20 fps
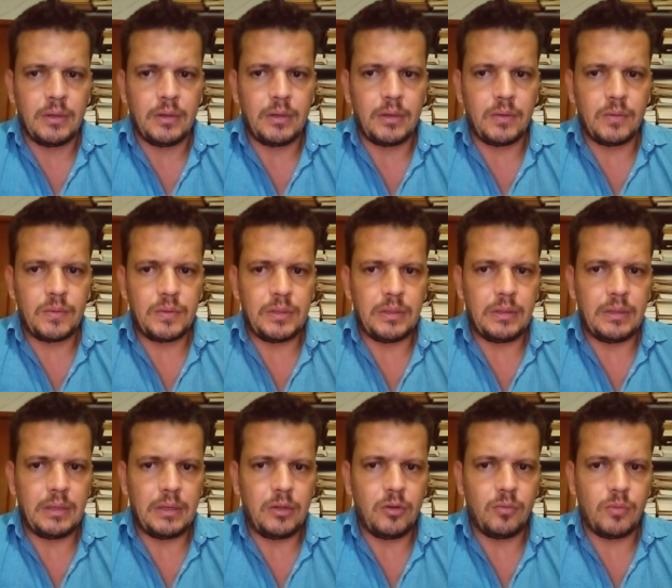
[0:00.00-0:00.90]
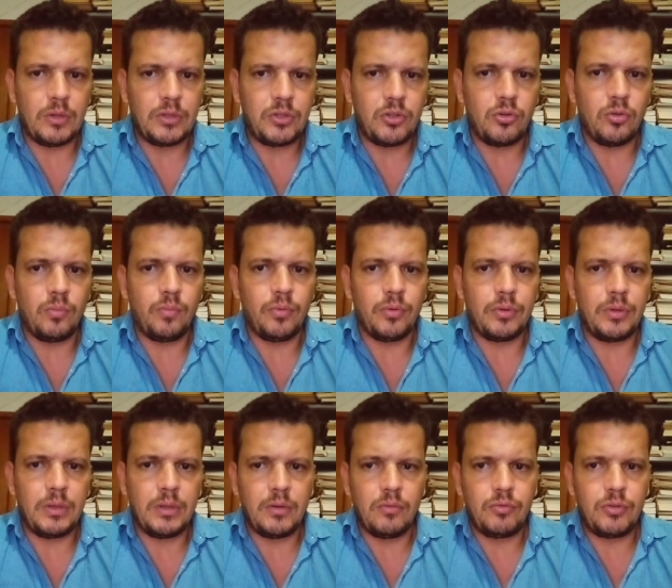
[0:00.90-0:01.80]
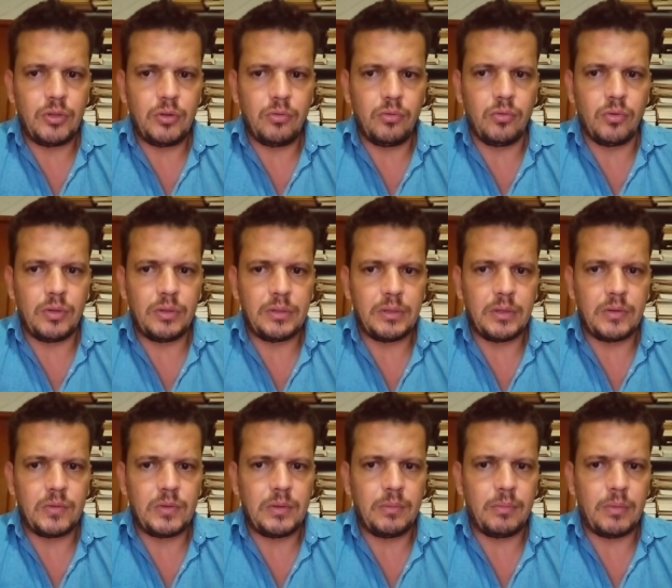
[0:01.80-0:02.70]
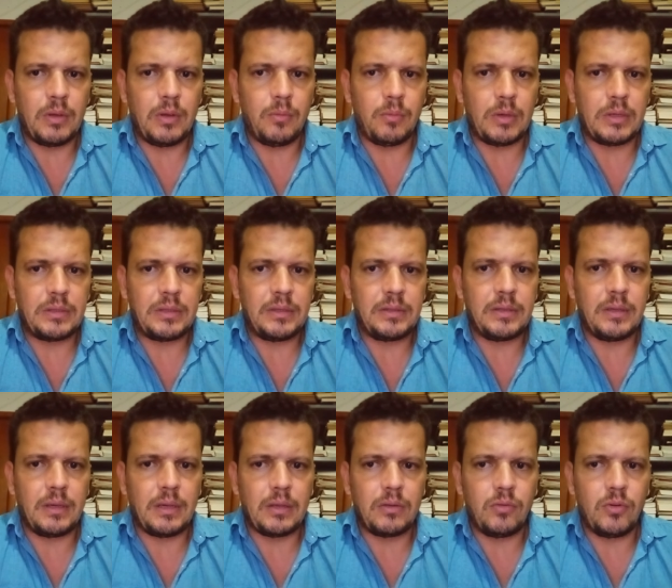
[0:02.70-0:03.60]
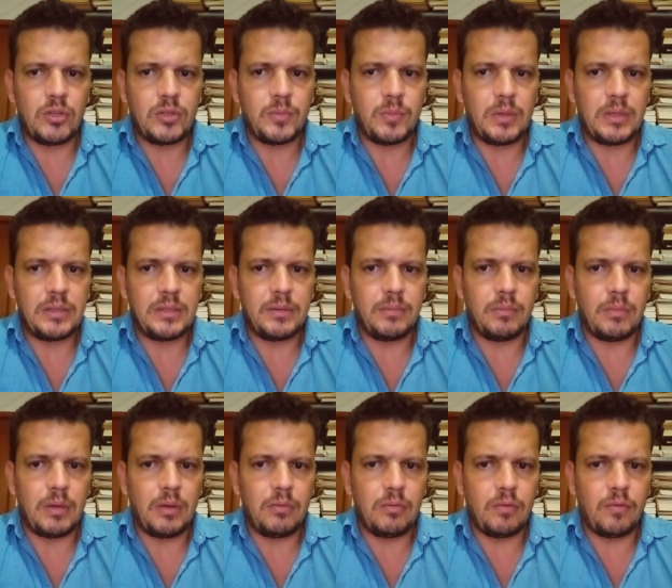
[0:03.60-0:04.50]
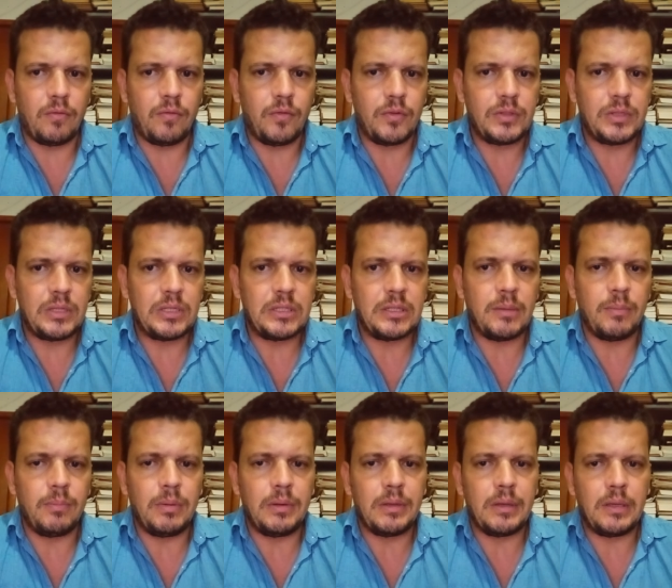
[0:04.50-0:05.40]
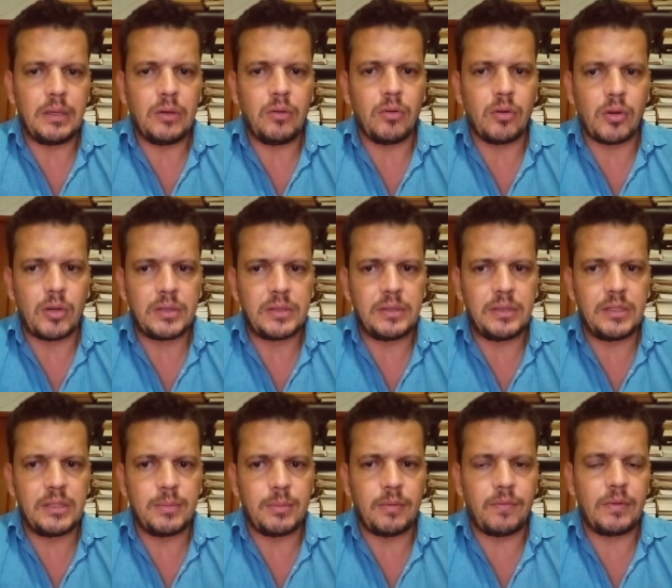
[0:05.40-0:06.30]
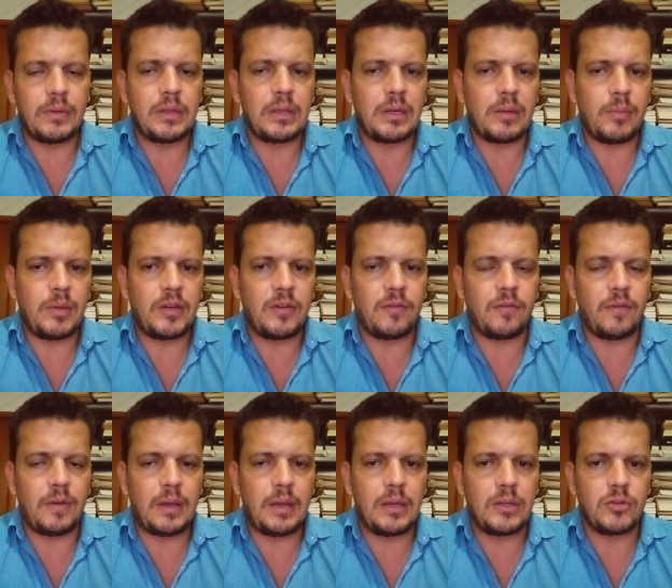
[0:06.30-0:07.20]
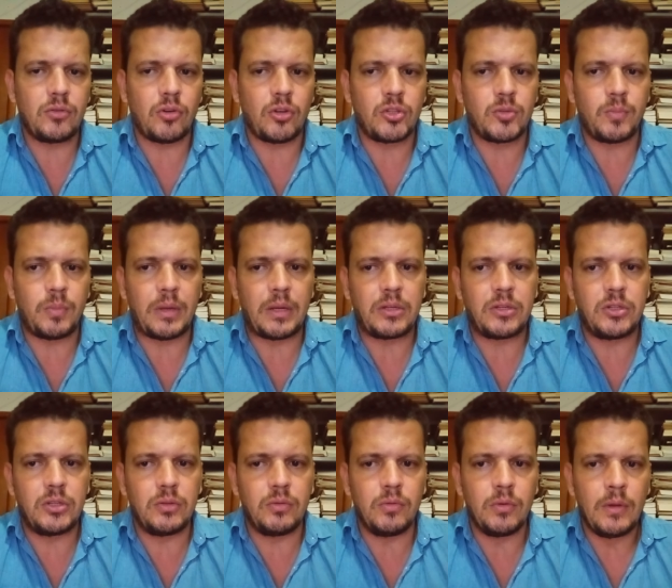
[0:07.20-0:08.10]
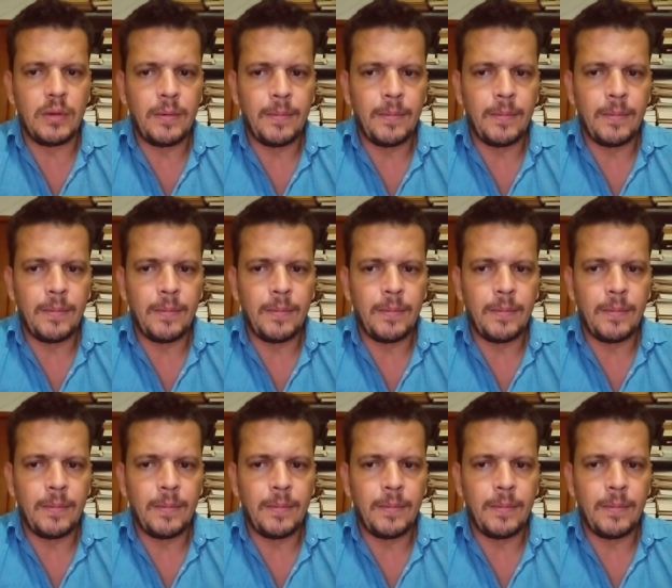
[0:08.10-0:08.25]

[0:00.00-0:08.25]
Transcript: não se teriam mantido no poder, não digo dois anos e meio, mas nem sequer dois meses e meio, não fosse disciplina rigorosíssima, verdadeiramente férrea de nosso partido,